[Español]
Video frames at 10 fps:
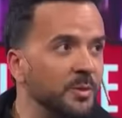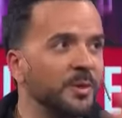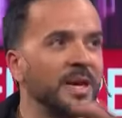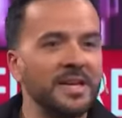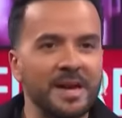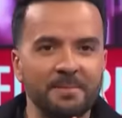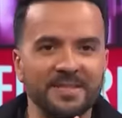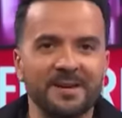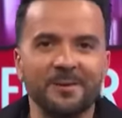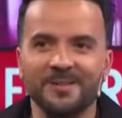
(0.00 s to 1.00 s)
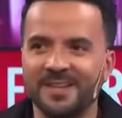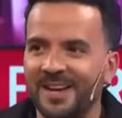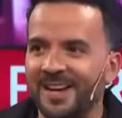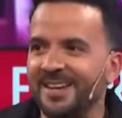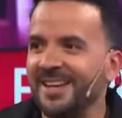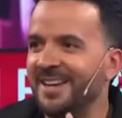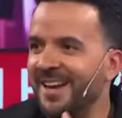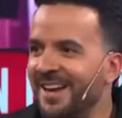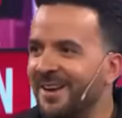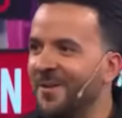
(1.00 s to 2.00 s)
porque ahí ya empecé a conocer a las niñas
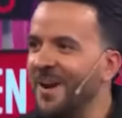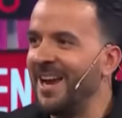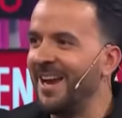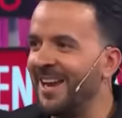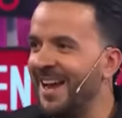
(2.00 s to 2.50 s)
en la escuela.